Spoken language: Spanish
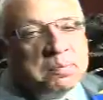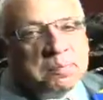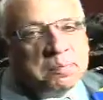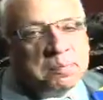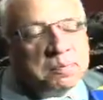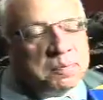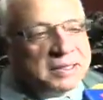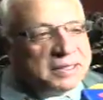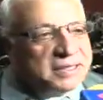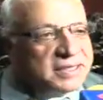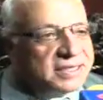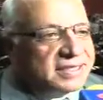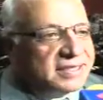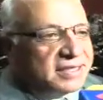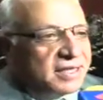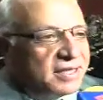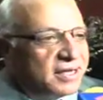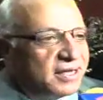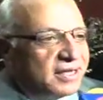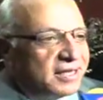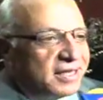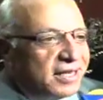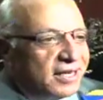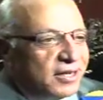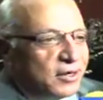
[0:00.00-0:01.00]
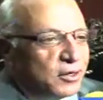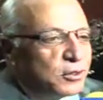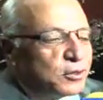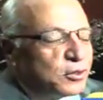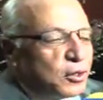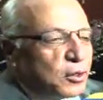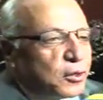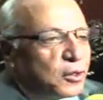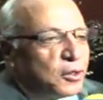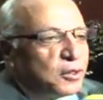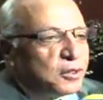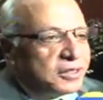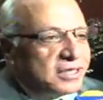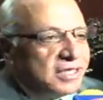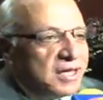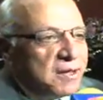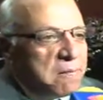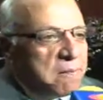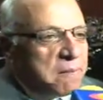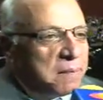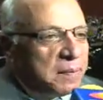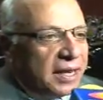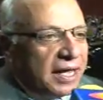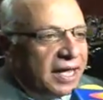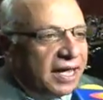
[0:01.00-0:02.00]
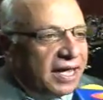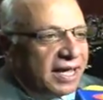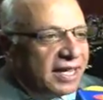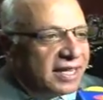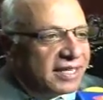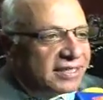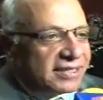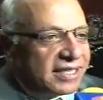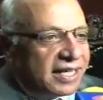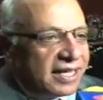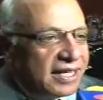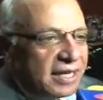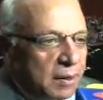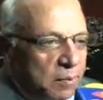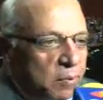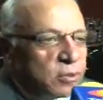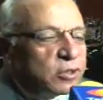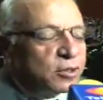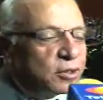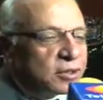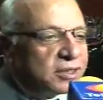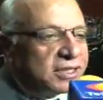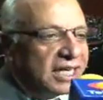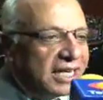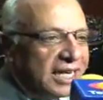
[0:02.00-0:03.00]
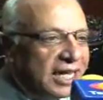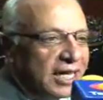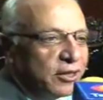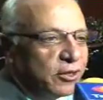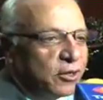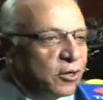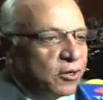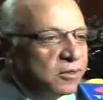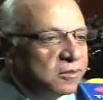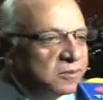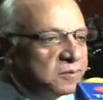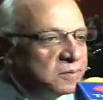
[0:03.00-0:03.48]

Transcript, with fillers: Pues nosotros siempre seguiremos sosteniendo.